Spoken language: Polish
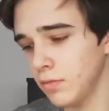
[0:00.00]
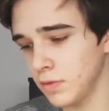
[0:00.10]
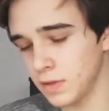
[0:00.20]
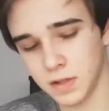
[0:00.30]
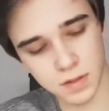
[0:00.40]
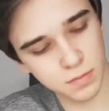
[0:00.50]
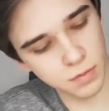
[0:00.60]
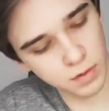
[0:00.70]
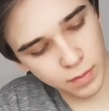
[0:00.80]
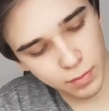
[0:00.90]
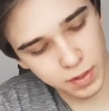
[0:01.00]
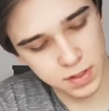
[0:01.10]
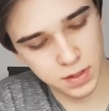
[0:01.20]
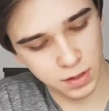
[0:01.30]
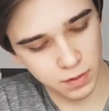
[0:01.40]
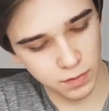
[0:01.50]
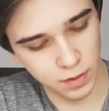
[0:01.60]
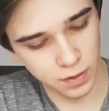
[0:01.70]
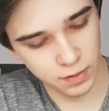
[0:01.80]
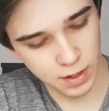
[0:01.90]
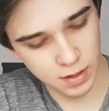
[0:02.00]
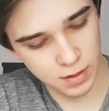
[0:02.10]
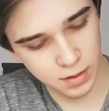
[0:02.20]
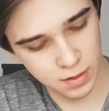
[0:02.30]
Zaraz mogę Wam pokazać, jak to wygląda.